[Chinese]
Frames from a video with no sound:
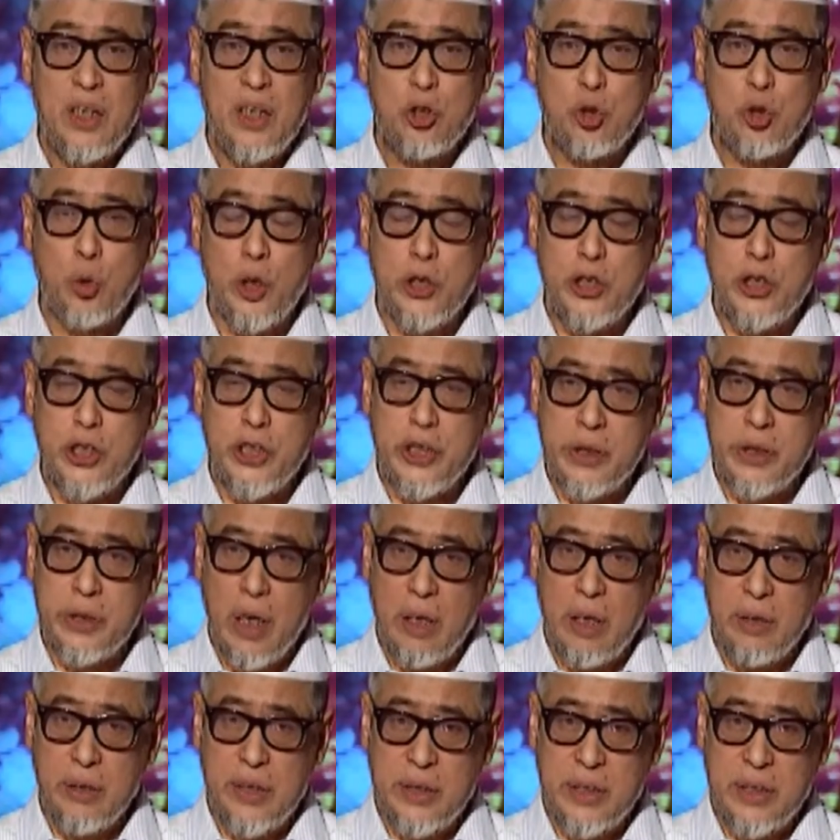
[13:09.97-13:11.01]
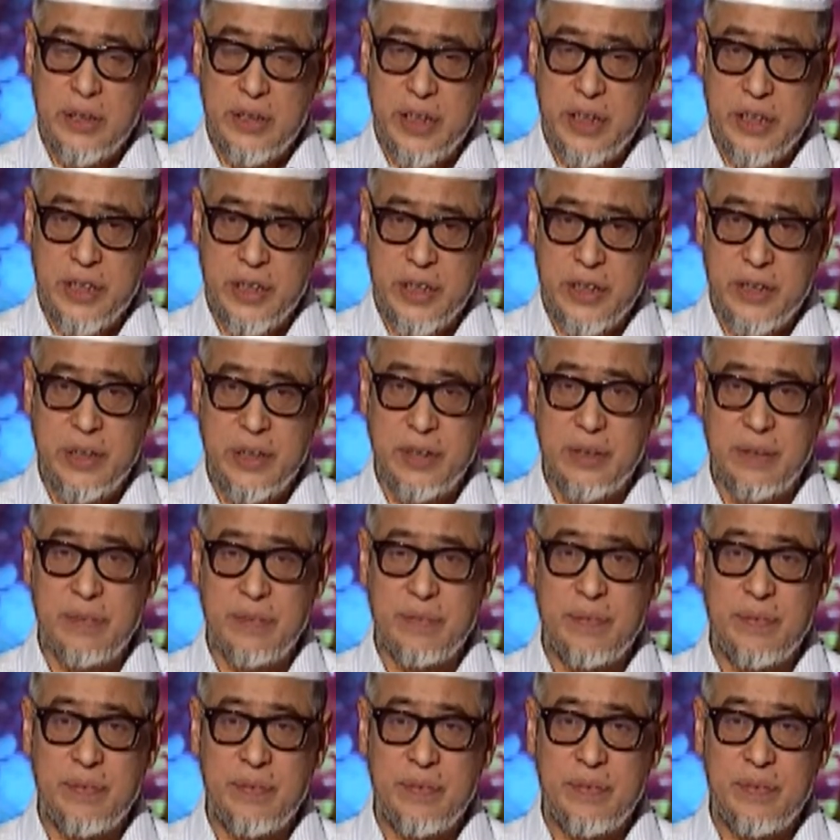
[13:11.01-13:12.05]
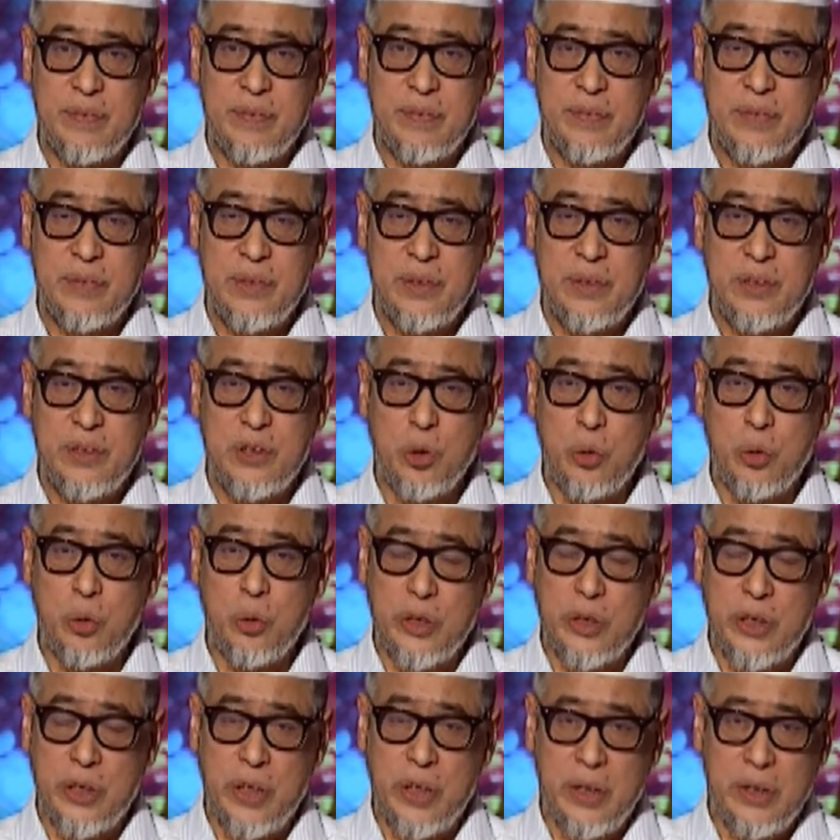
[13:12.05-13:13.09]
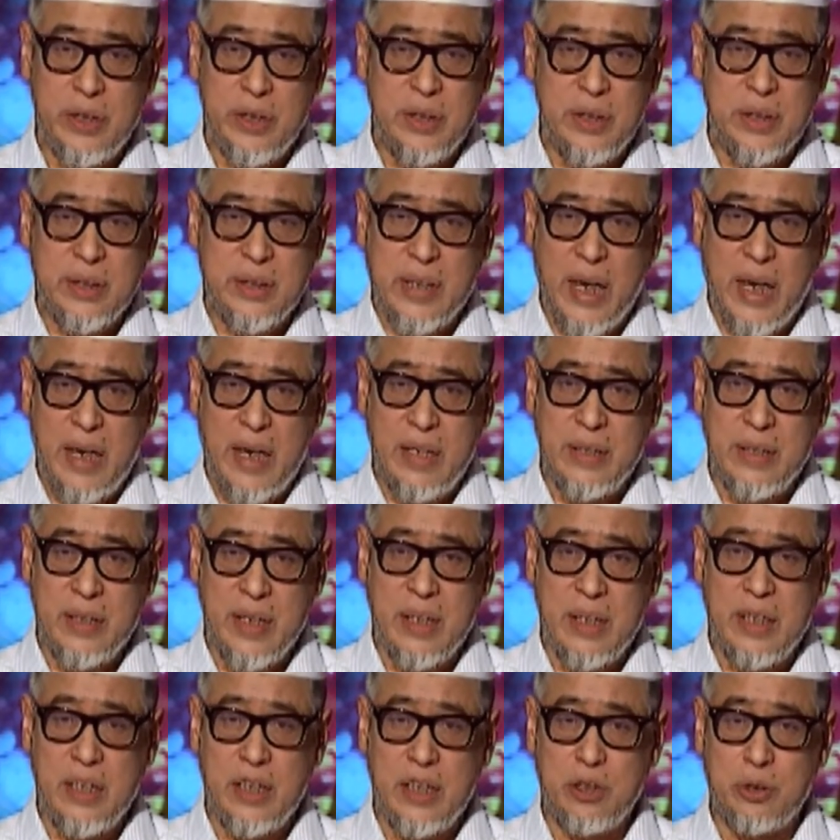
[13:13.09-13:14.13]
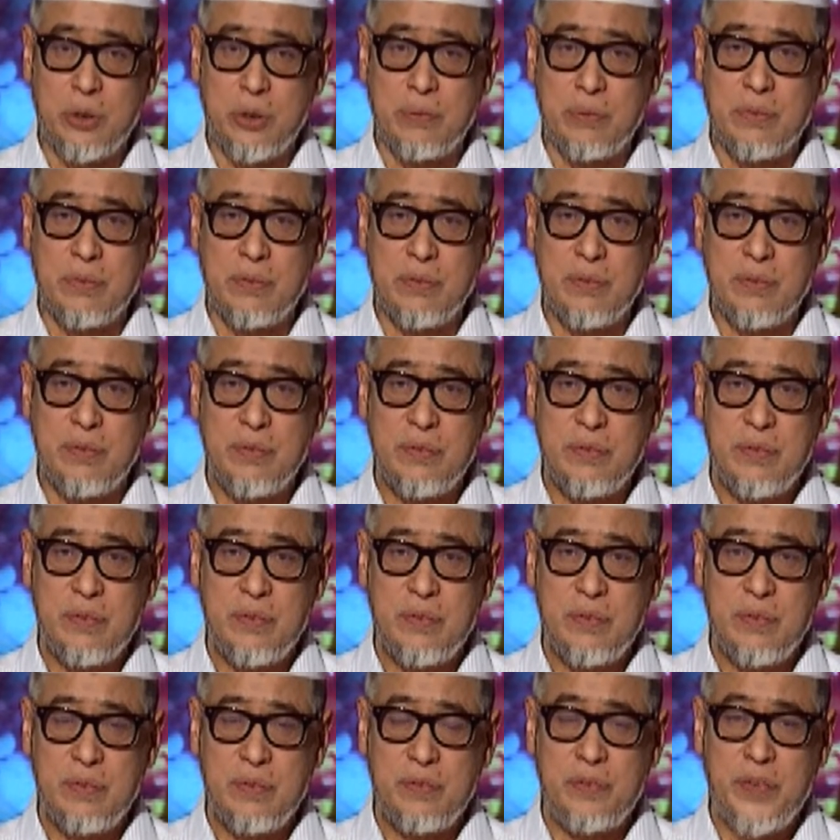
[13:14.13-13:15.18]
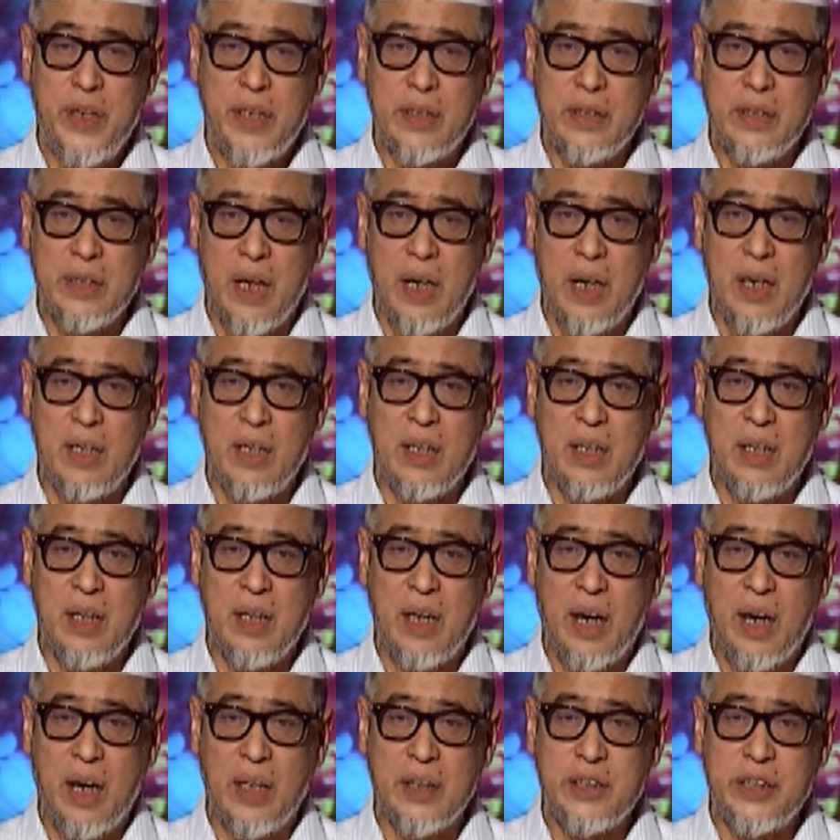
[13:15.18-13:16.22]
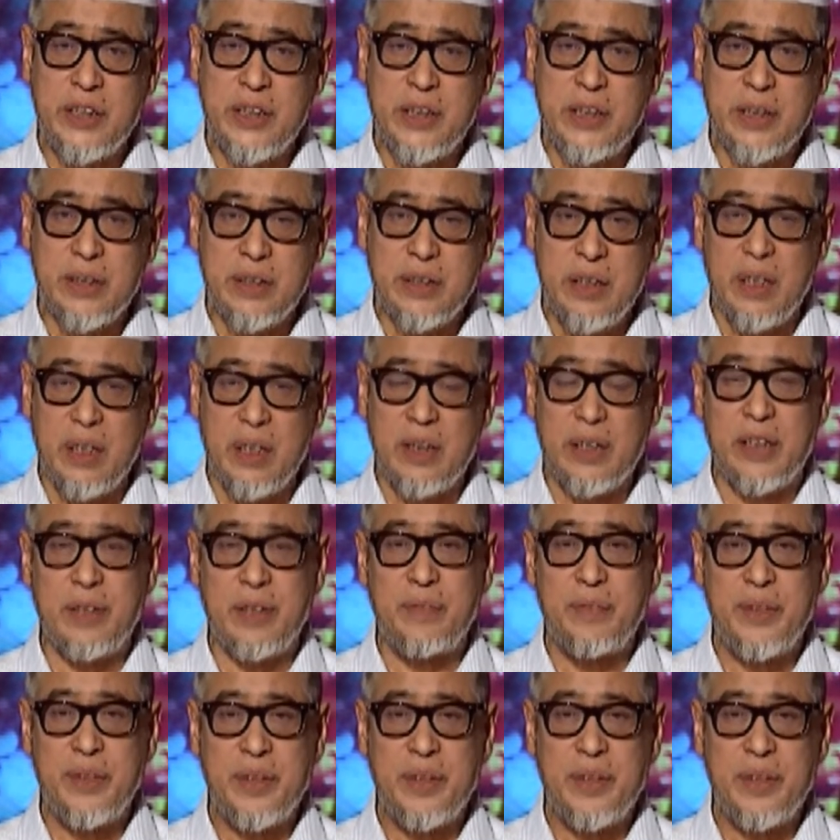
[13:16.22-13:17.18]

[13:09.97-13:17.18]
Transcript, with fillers: 所知道的这些事情，就已经展现了一种非常奇特的，